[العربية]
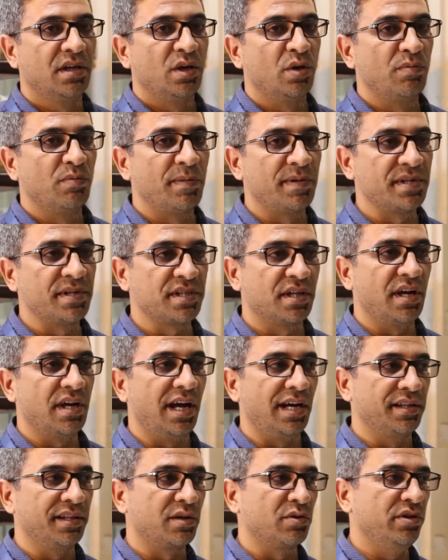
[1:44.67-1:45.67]
هم مثلا
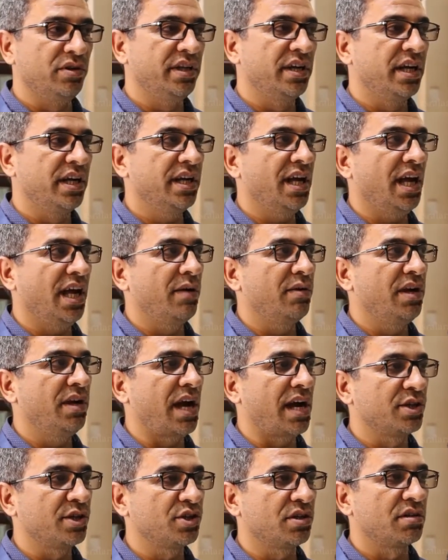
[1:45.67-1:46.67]
احضروا لينا هنا حوالي
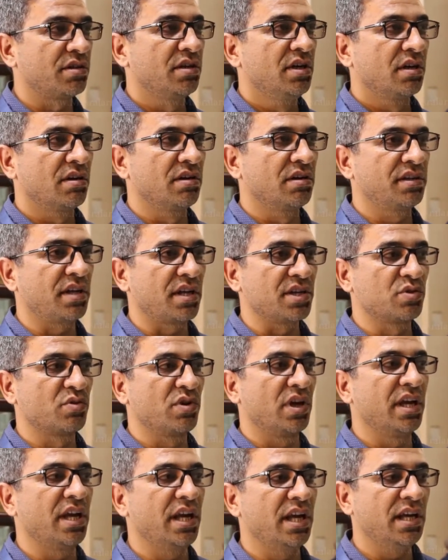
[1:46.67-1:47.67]
10 قطع
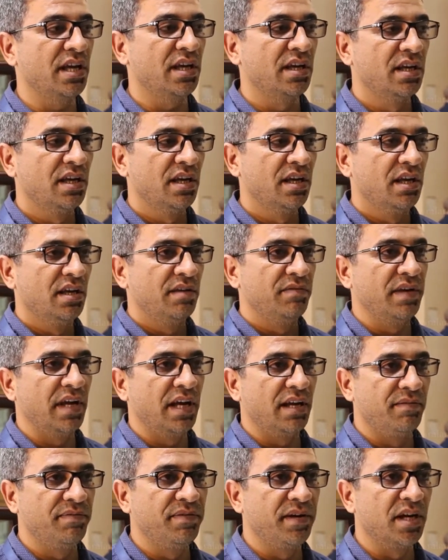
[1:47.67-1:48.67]
زجاجيه
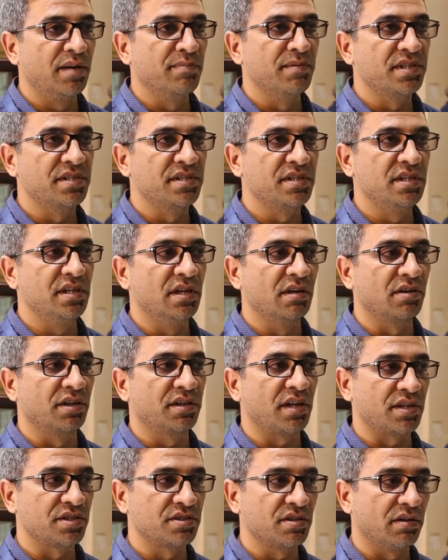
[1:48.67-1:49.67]
فيها الفريجمنتس دي
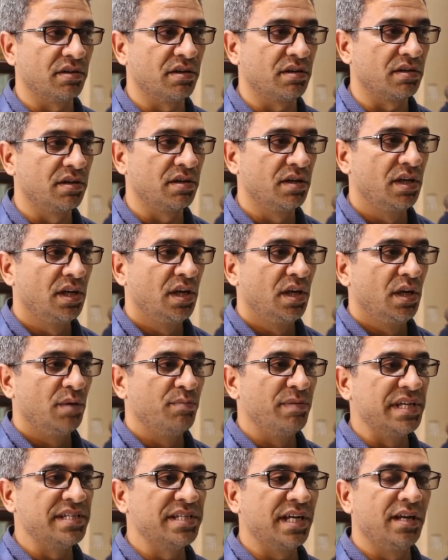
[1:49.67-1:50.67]
القطع الصغيره
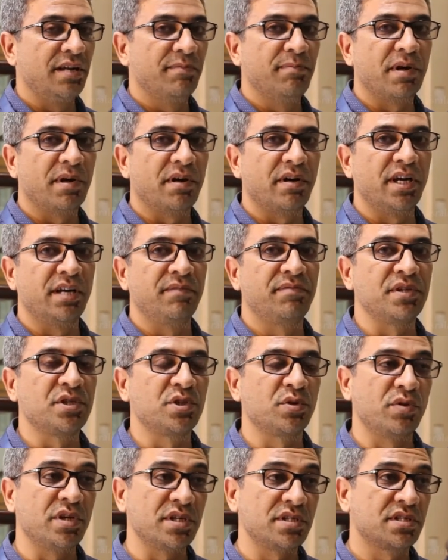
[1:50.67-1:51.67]
ما زال باقيا في
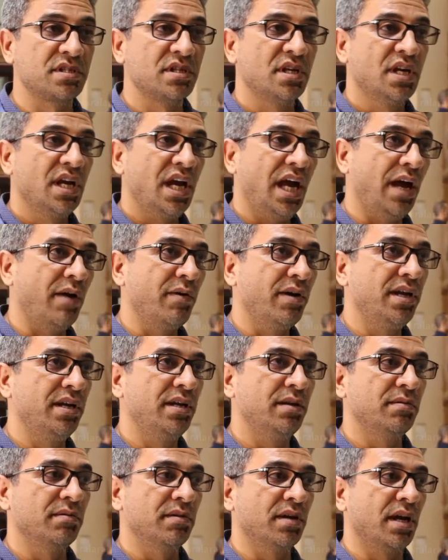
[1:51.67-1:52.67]
السويس
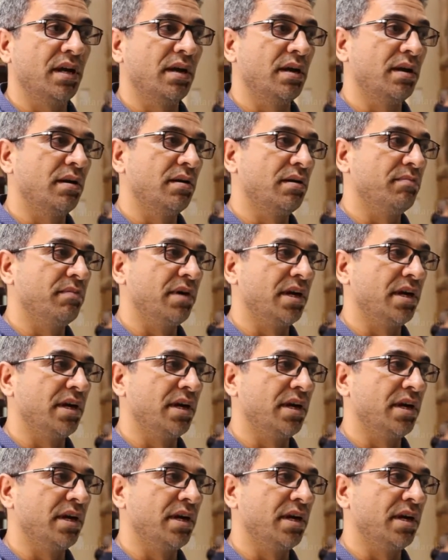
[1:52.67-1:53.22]
حوالي آه،